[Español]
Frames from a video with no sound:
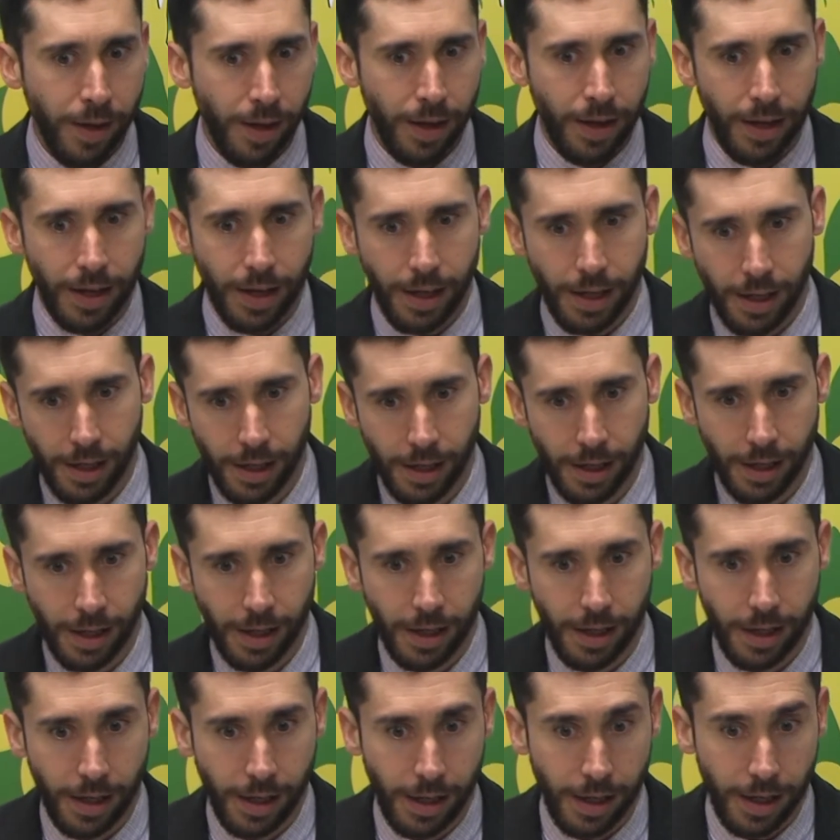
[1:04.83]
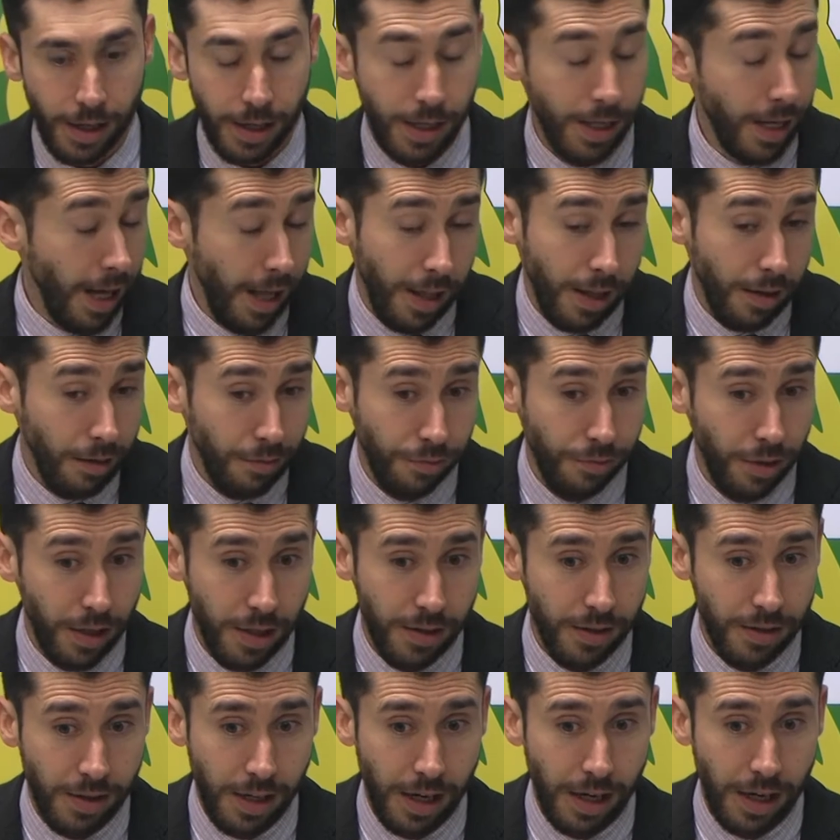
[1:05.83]
Eh, y nada,
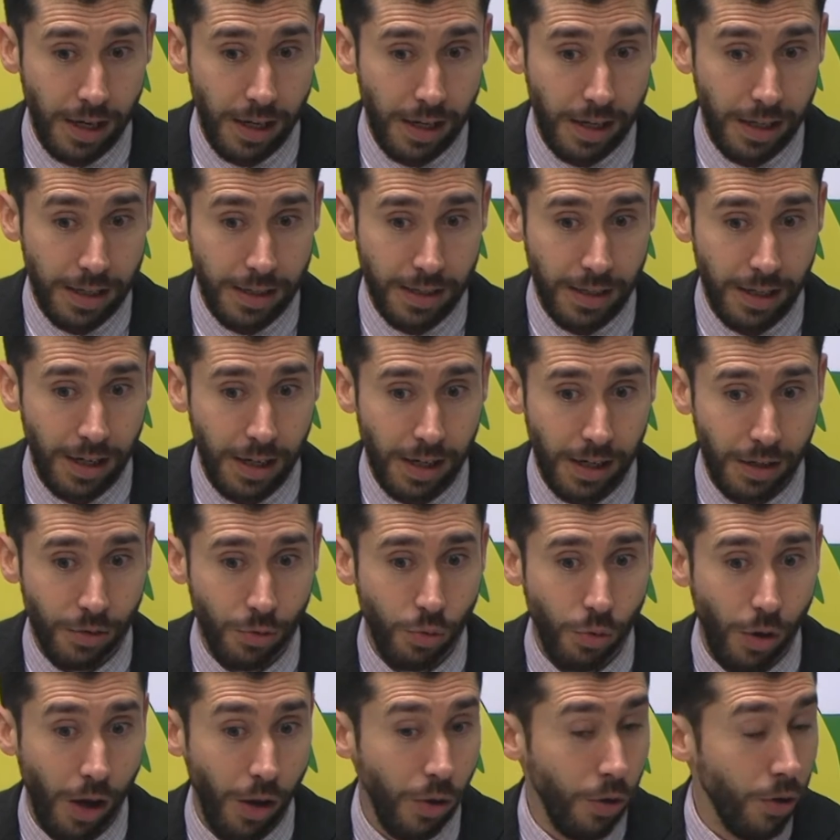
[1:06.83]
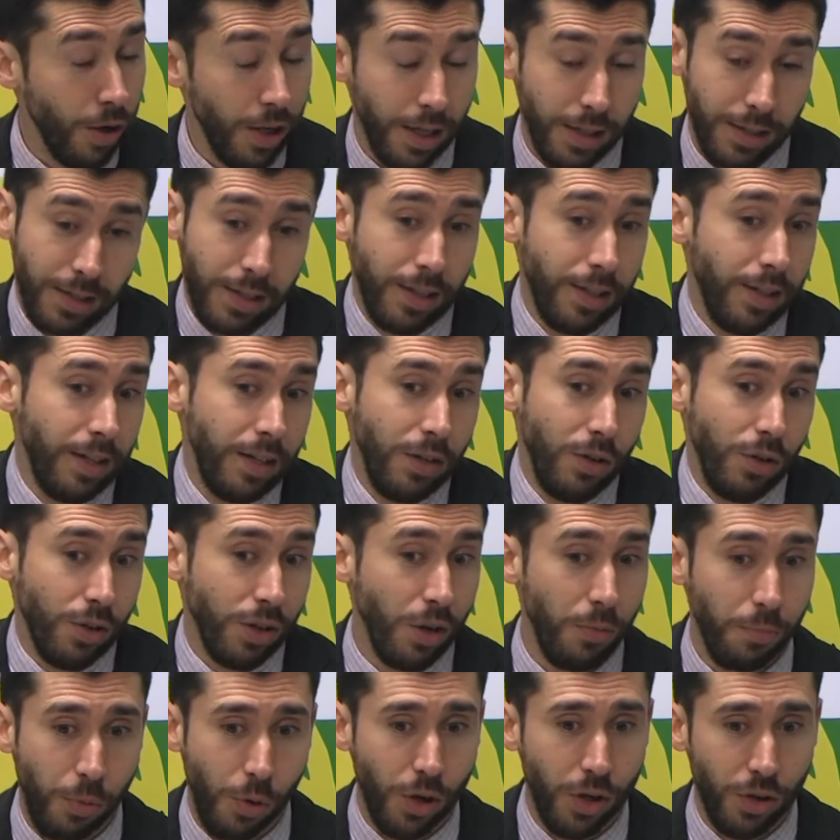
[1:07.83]
felicitar a las, a las, jugadoras y nos
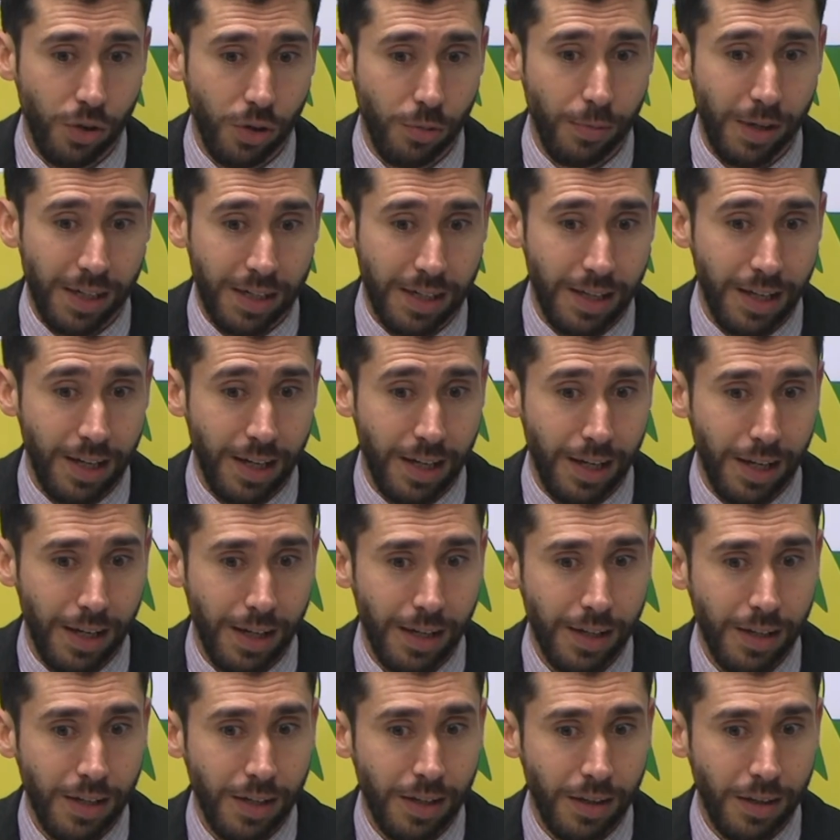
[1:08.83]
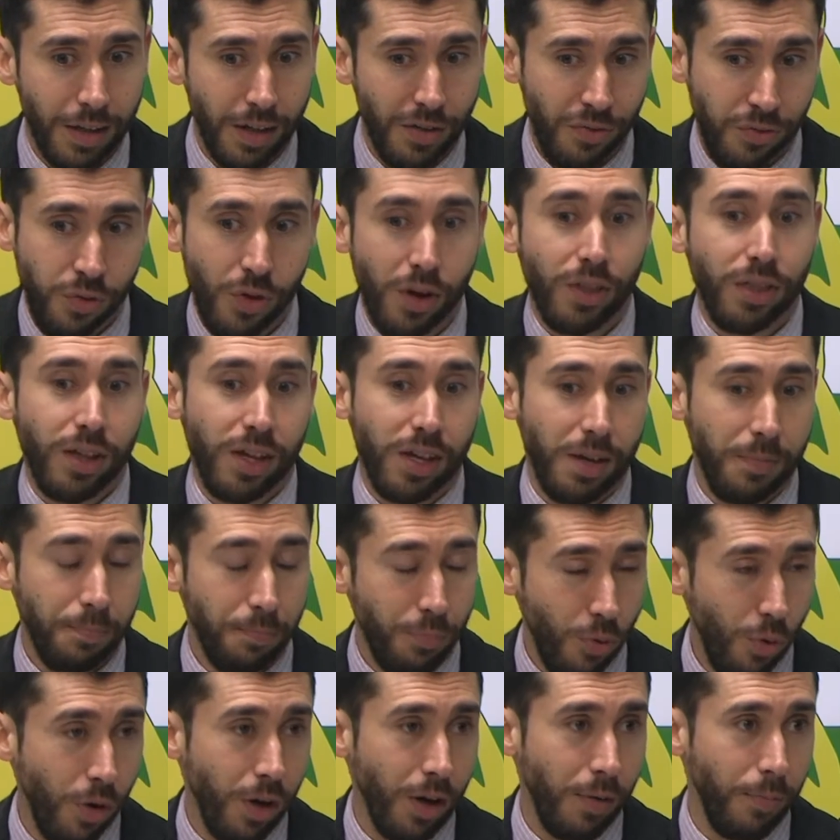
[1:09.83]
da un poquito más de, de fuerza y
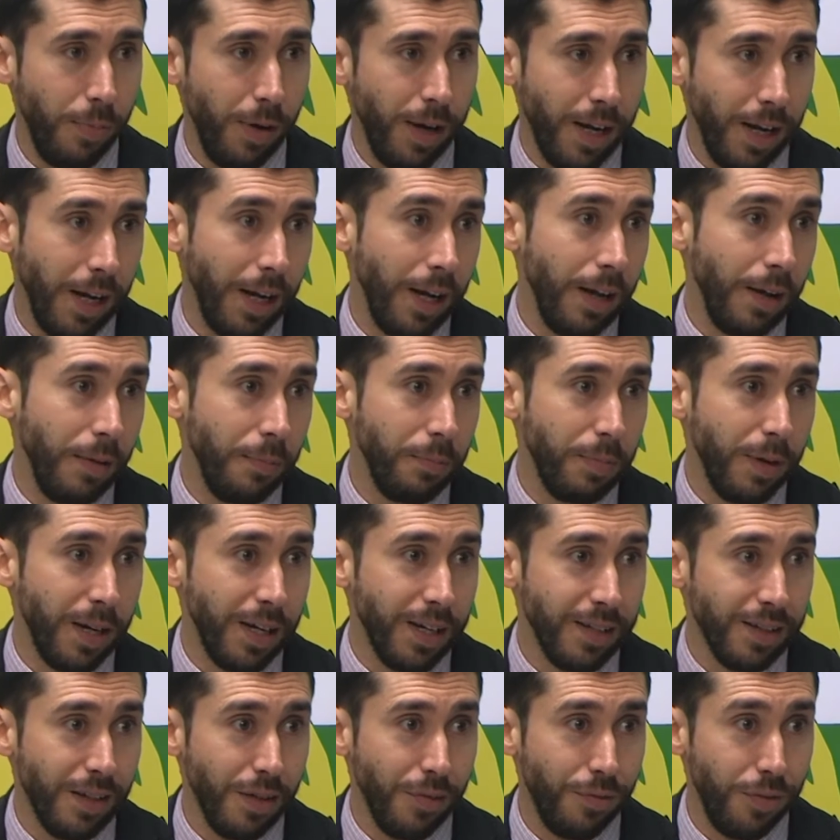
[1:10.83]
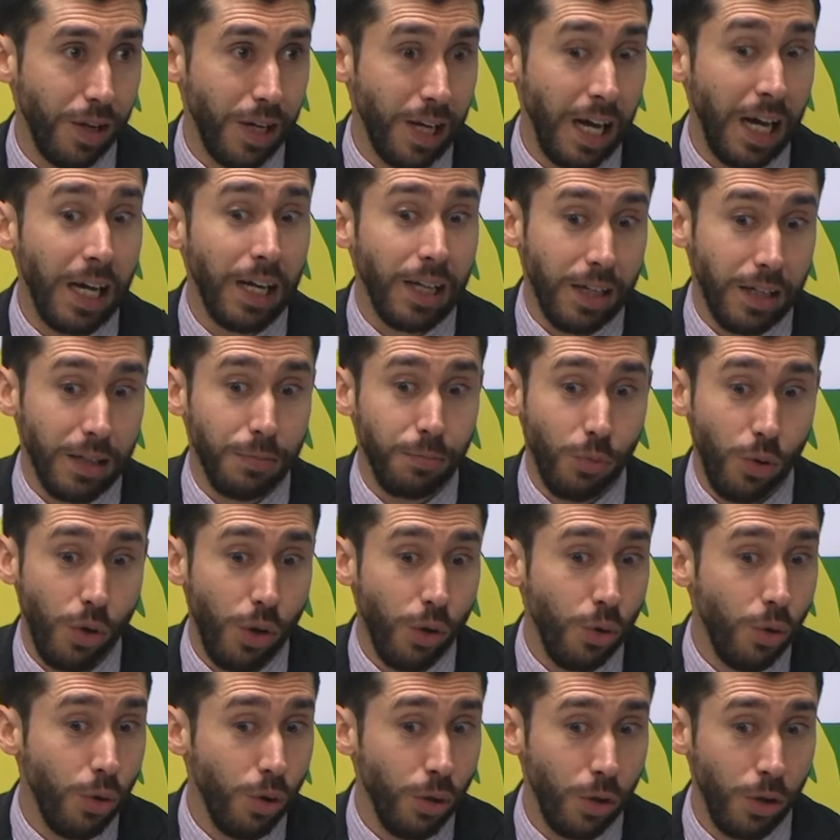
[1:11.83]
empuje para, para, este final, que es muy
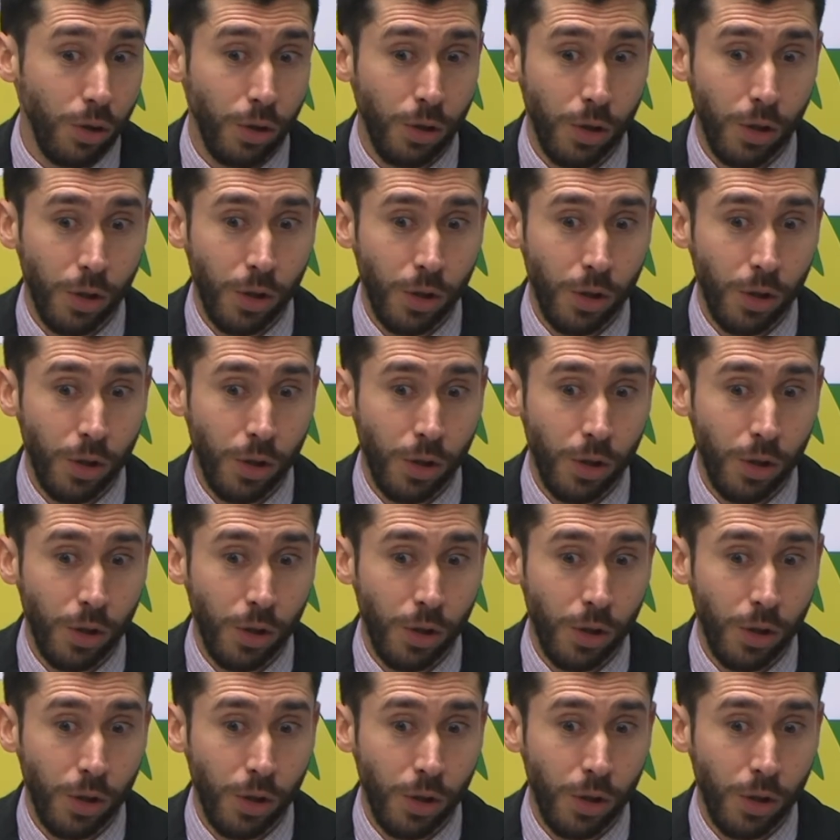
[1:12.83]
duro,